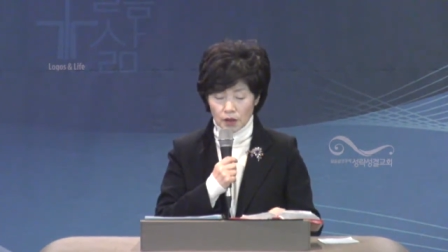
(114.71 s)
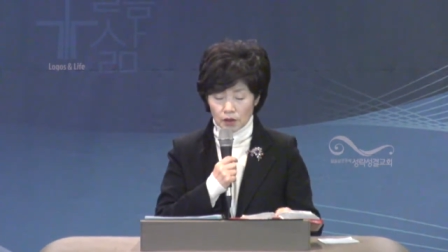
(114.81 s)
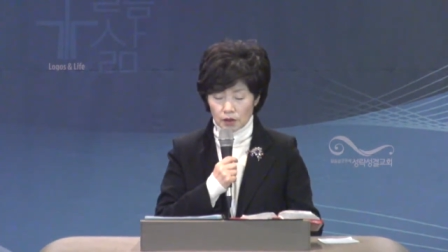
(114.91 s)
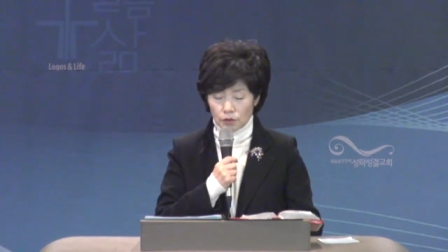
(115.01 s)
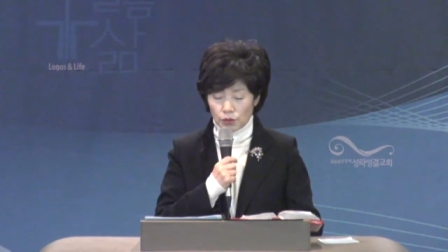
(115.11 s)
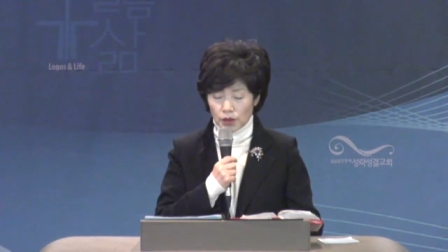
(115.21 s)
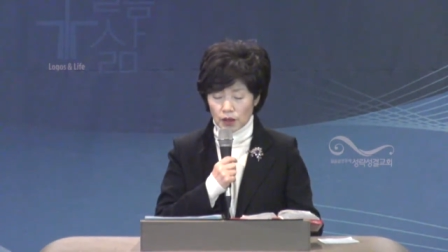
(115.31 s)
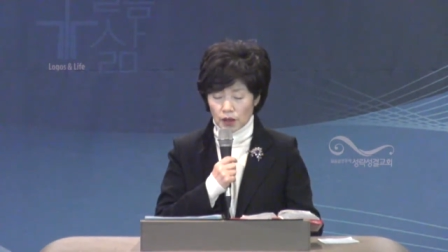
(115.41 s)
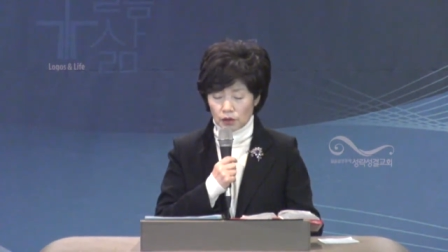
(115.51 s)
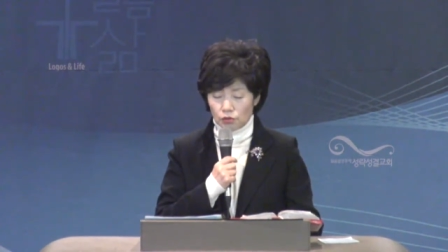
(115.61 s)
그런
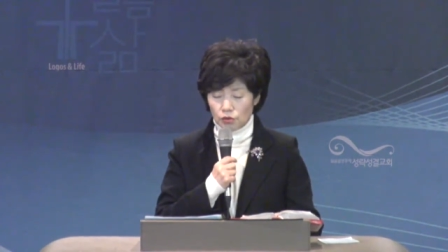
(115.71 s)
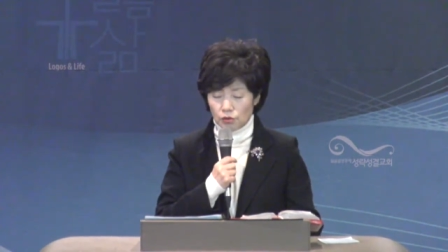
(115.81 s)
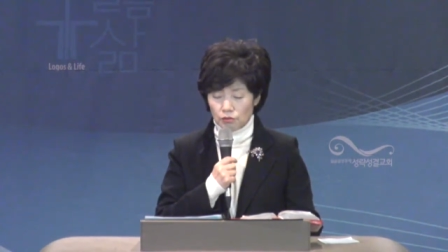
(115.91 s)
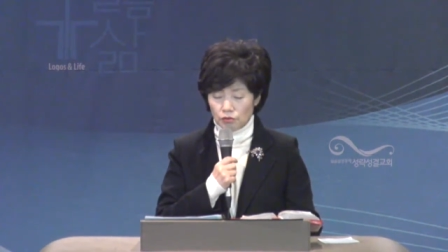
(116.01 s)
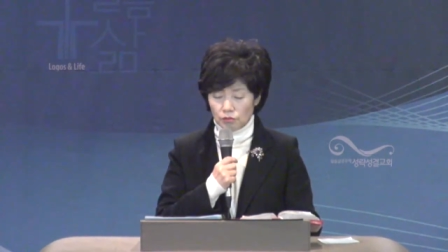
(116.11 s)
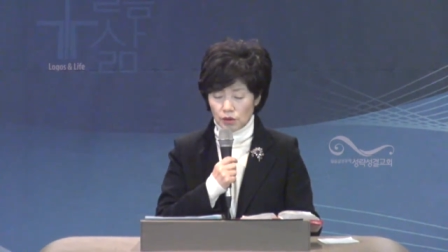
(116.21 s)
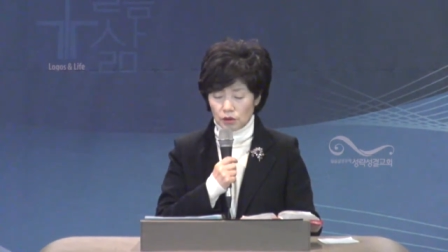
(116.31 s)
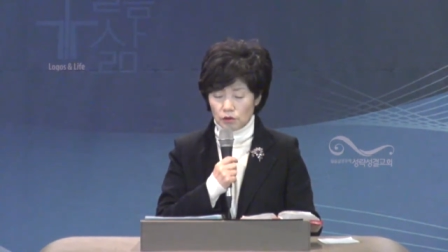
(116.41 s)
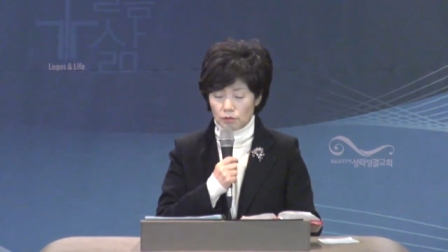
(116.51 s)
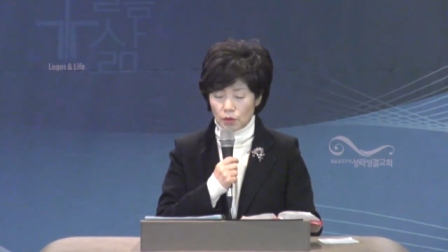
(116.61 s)
우리가
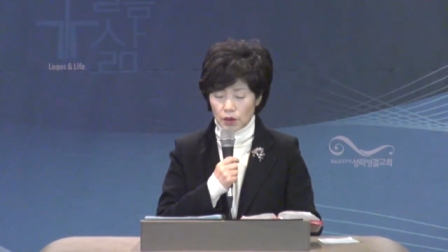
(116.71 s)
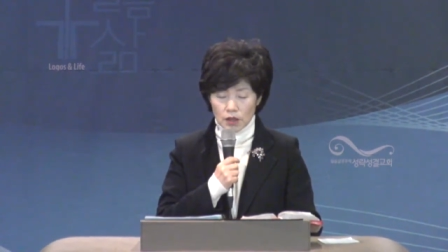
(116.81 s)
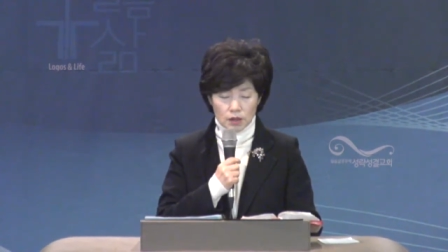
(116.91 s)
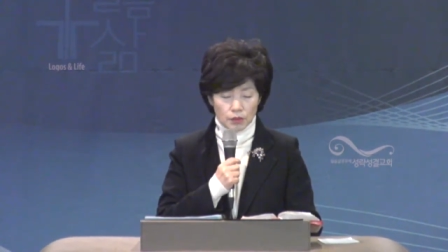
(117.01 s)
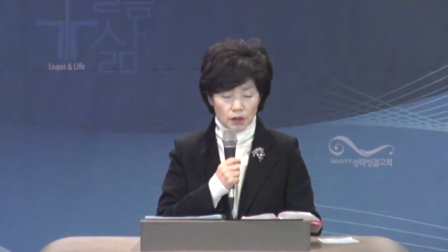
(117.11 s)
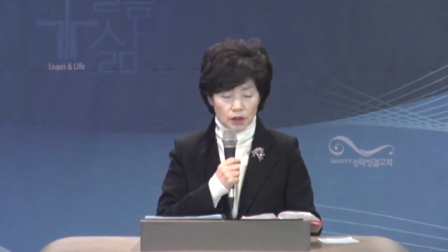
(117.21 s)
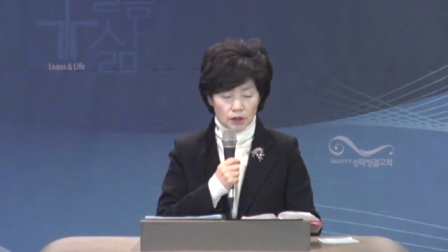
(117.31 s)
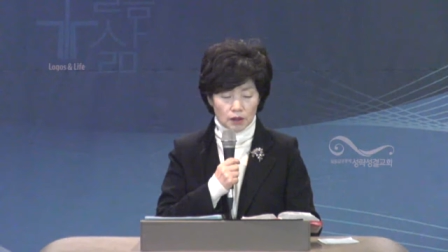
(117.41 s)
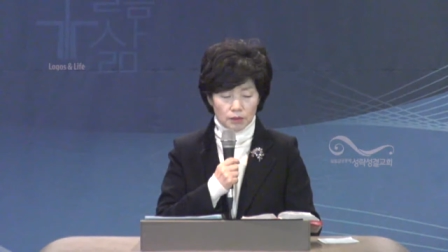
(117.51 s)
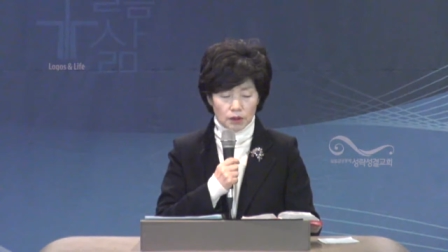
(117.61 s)
두려움을 극복하지
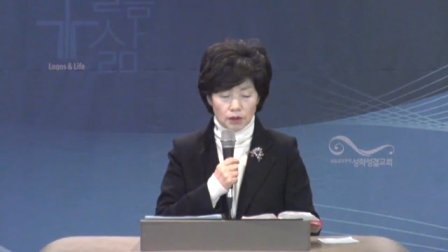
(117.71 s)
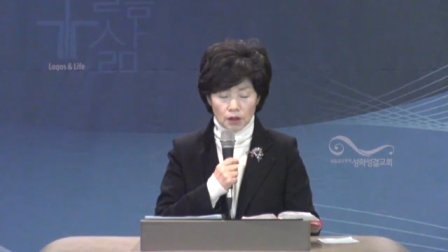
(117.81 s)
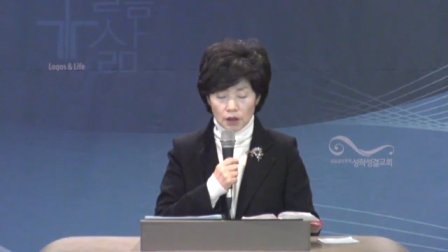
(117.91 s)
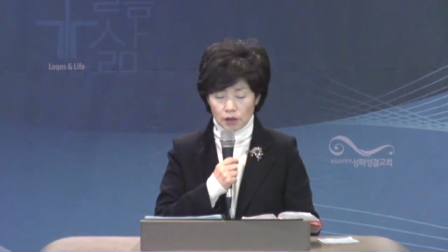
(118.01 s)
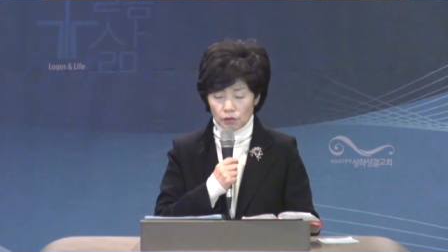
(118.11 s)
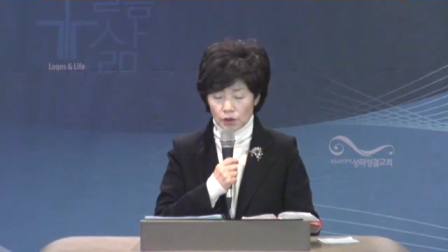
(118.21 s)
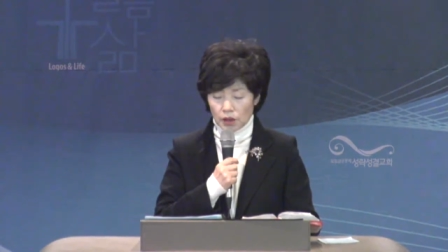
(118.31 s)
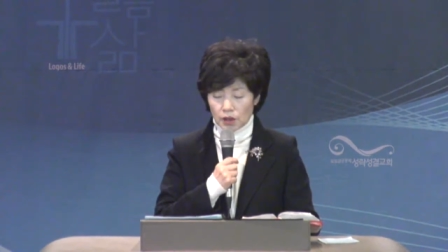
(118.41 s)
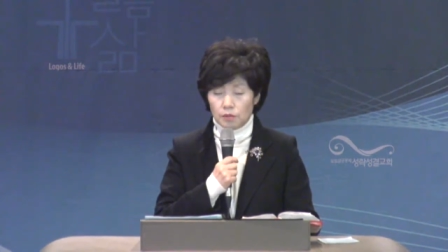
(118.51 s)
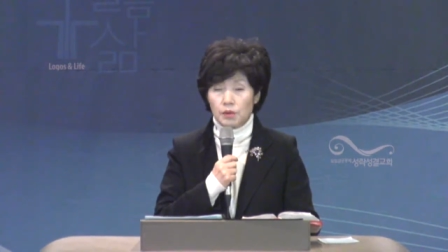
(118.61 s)
못한다면
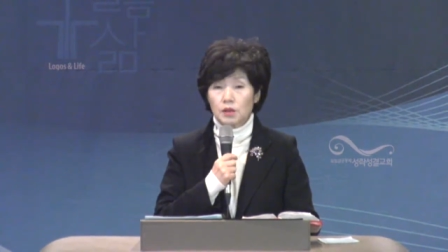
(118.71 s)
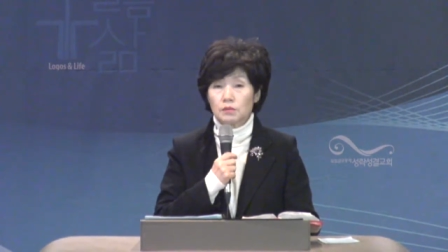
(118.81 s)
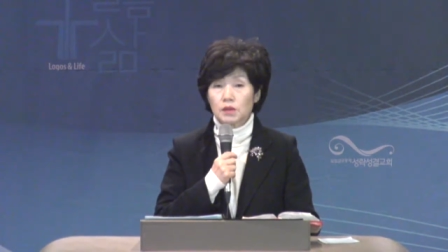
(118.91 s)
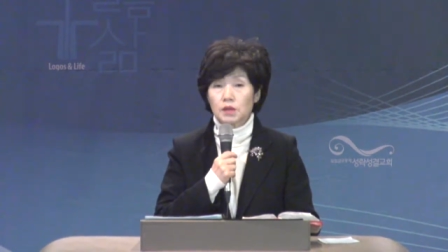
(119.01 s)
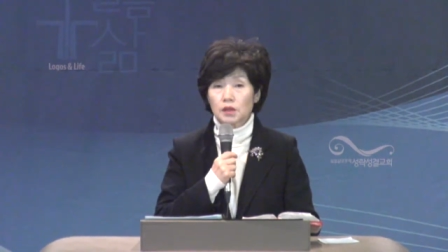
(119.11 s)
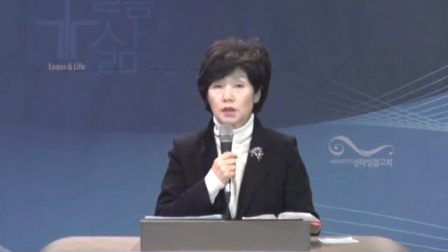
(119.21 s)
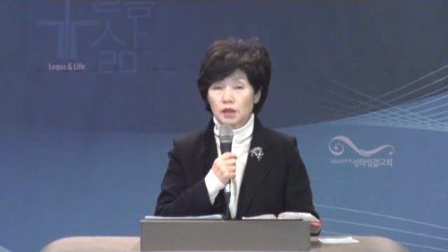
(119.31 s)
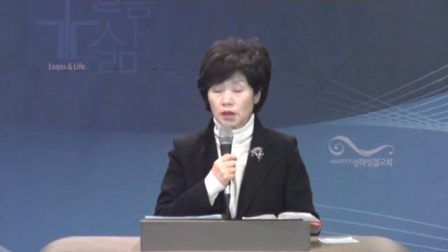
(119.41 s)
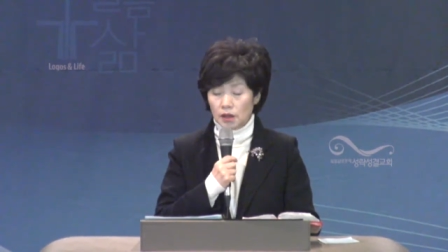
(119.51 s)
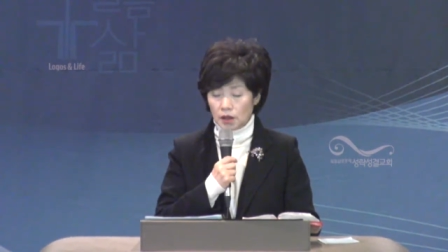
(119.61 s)
우리의 믿음을
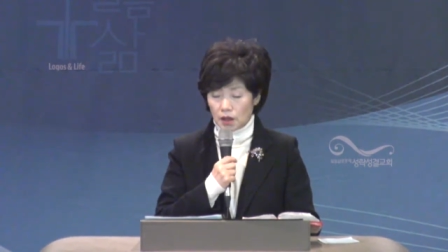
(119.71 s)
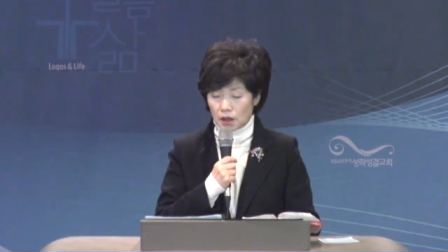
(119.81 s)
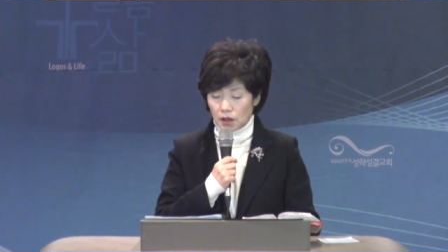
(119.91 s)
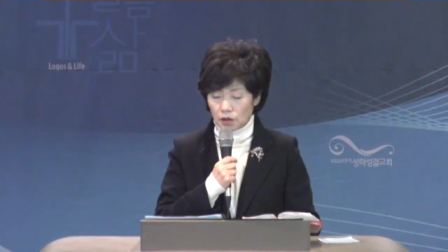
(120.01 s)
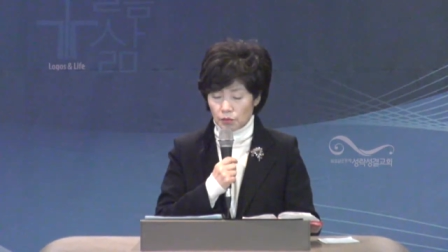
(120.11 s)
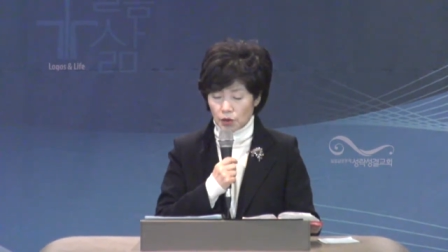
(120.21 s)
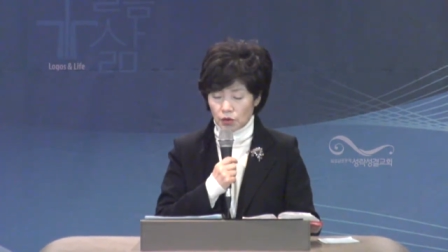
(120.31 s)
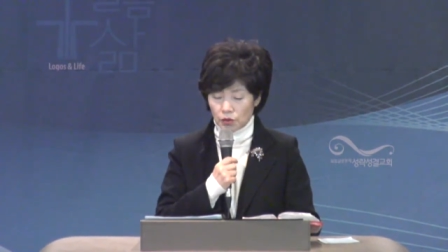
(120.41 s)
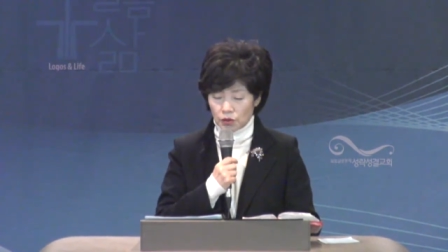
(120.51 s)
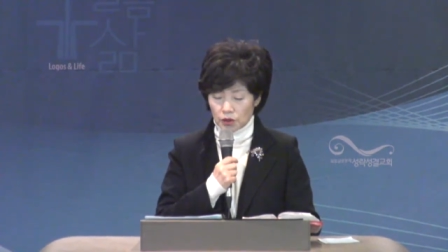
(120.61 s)
지키기가 좀
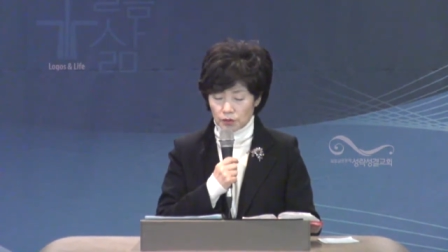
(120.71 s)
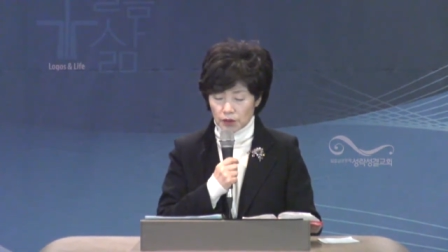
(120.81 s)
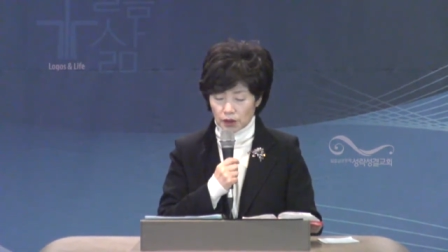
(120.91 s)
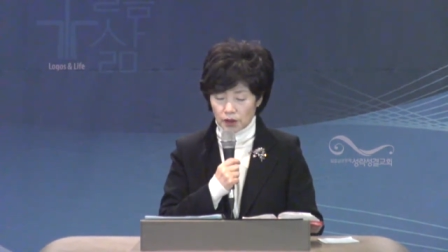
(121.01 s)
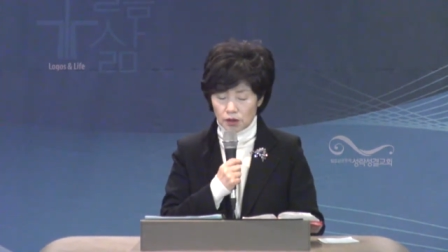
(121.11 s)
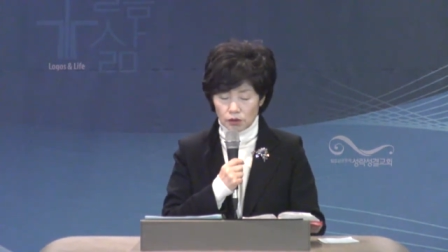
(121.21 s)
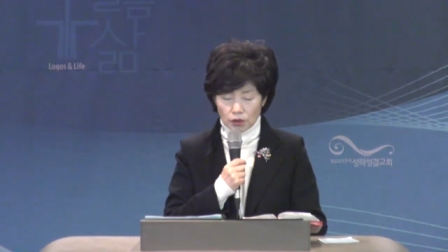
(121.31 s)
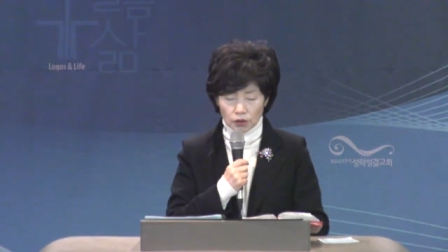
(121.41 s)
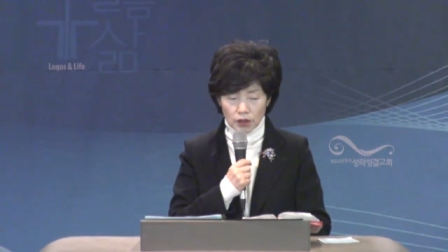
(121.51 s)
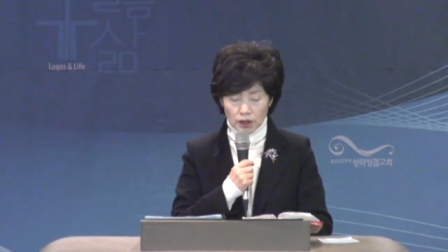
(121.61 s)
어려울 것입니다. 그래서
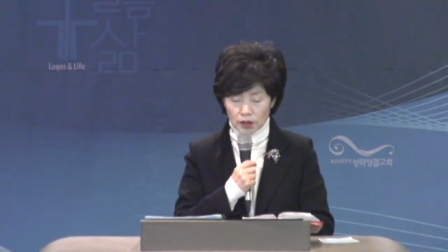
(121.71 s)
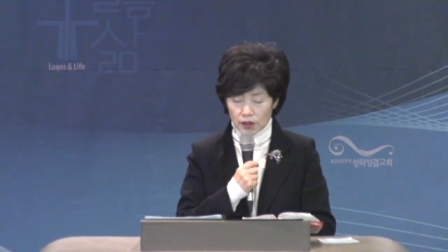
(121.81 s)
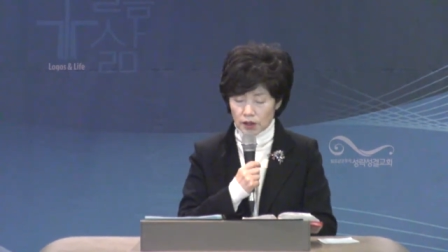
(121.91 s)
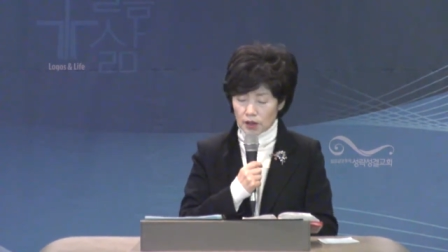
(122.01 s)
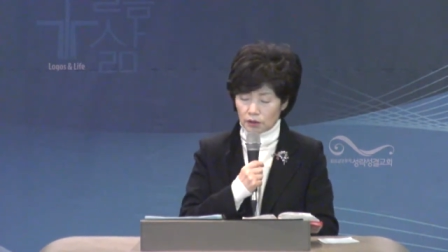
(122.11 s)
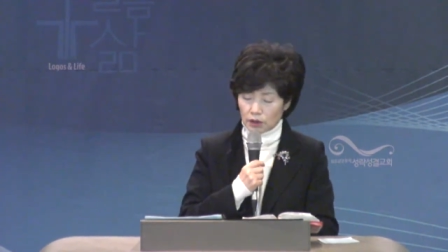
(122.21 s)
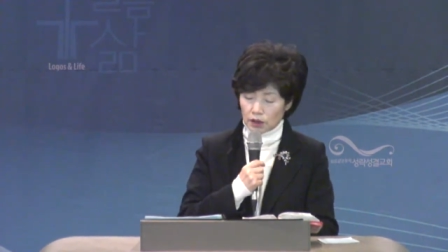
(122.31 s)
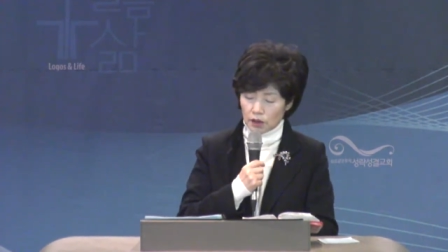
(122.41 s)
적당하게 세상과